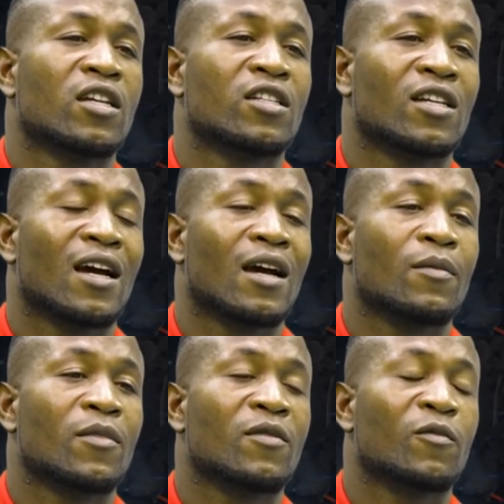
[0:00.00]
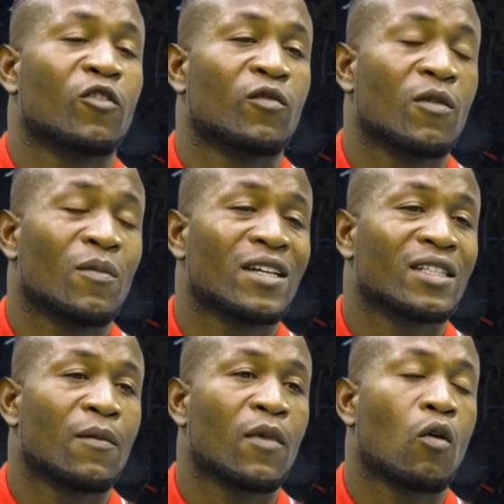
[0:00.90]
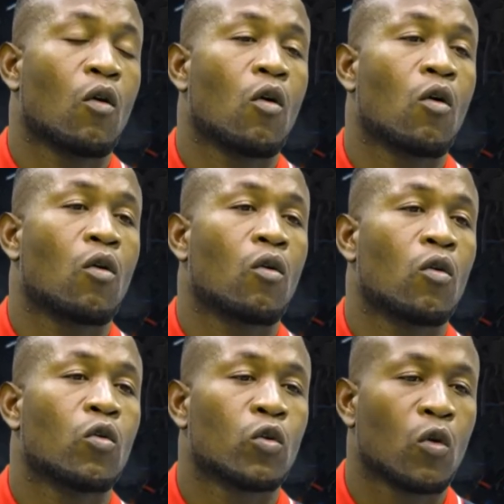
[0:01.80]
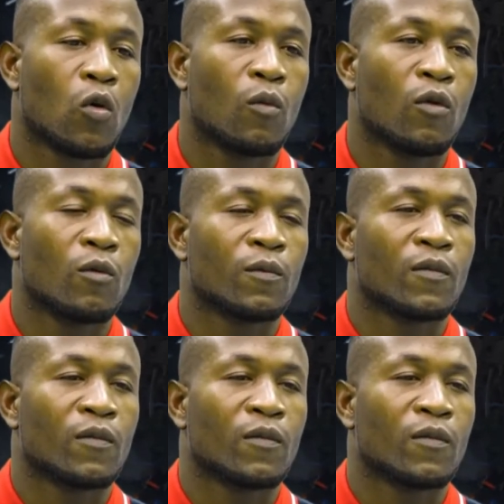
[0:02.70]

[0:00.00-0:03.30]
já me envolvi mais também com, com roubo.